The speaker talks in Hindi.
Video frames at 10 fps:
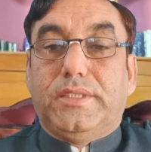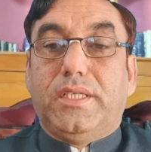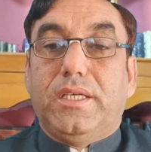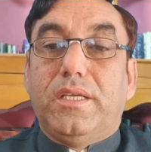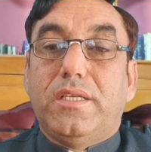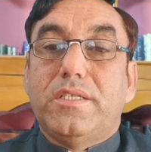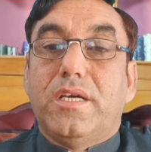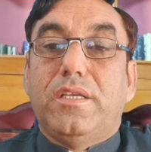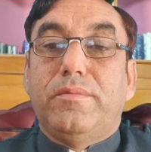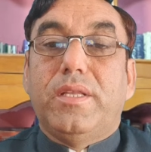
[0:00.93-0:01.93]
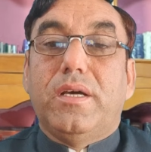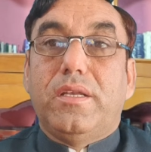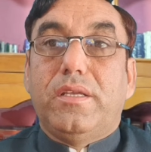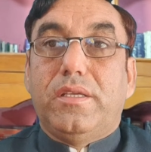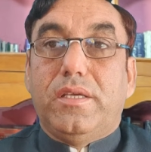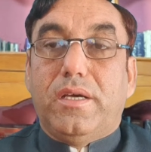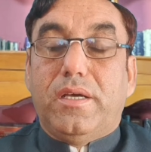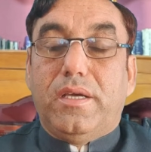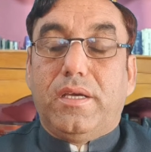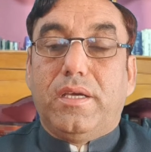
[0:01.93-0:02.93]
गैर जानबदारी किया
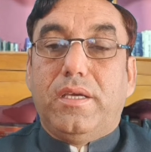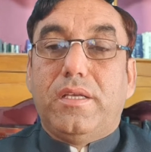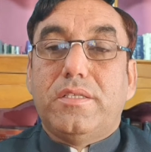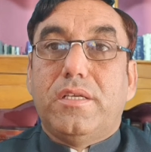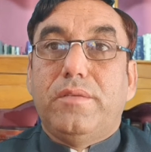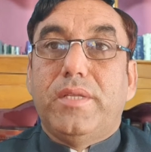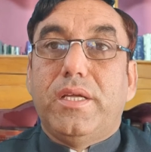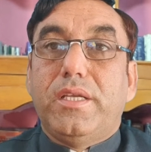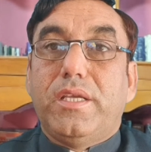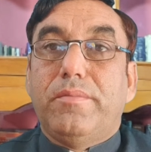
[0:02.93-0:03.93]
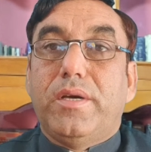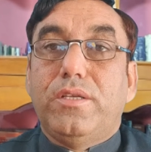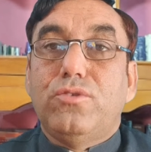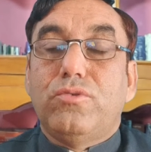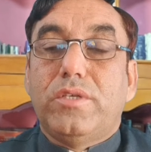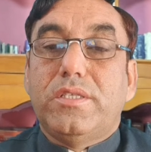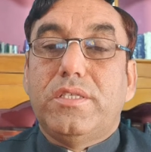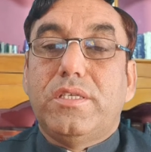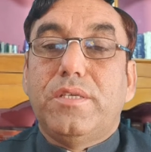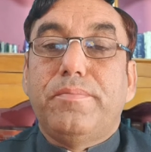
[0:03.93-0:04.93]
है गैर जानबदारी के मानी जो
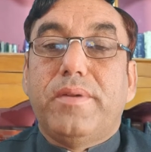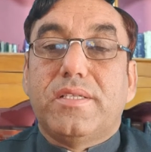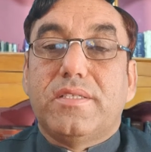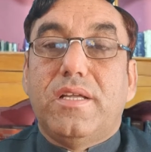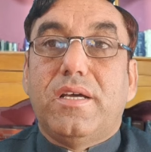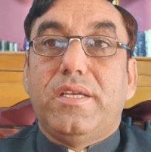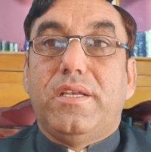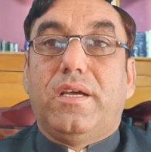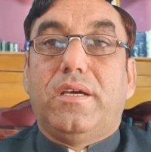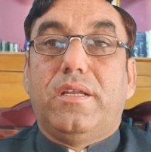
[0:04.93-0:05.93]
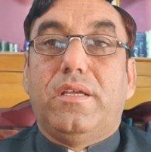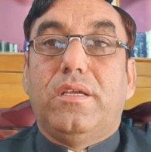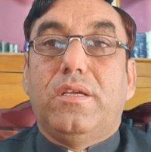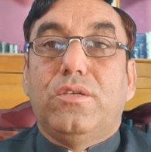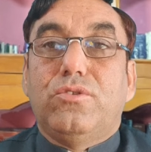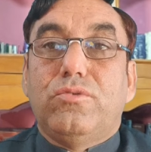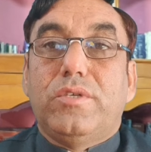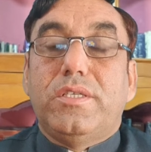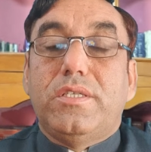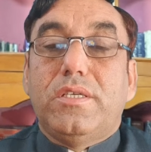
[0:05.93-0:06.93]
किसी की पासदारी ना करे जो
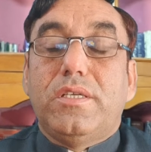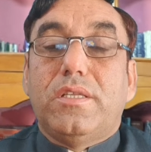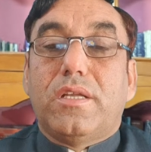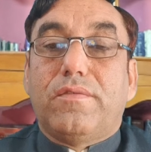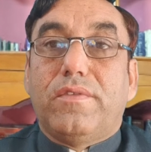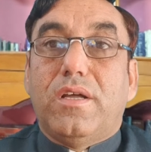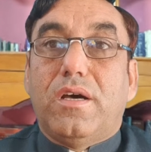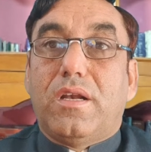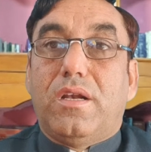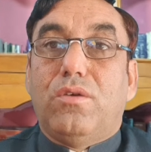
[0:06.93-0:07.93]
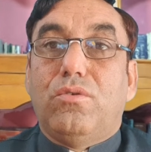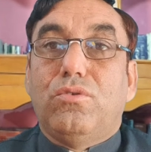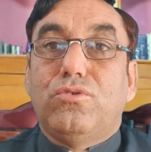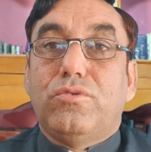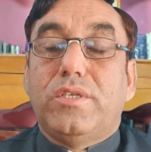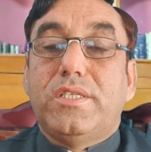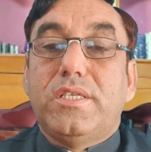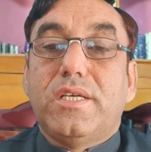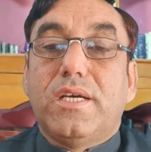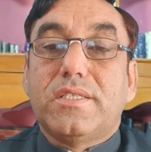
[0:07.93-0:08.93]
किसी की तरफदार ना हो जो
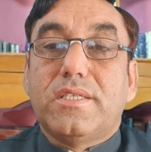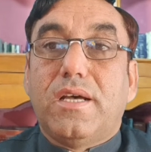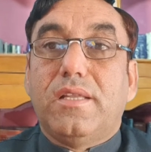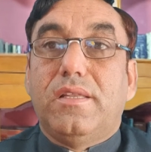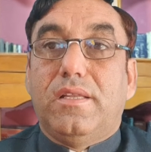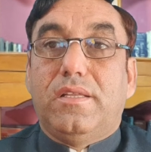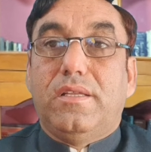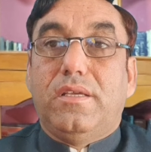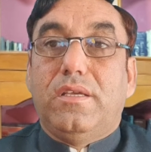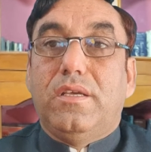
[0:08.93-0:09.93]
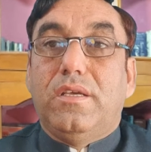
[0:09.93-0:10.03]
किसी का साथ ना दे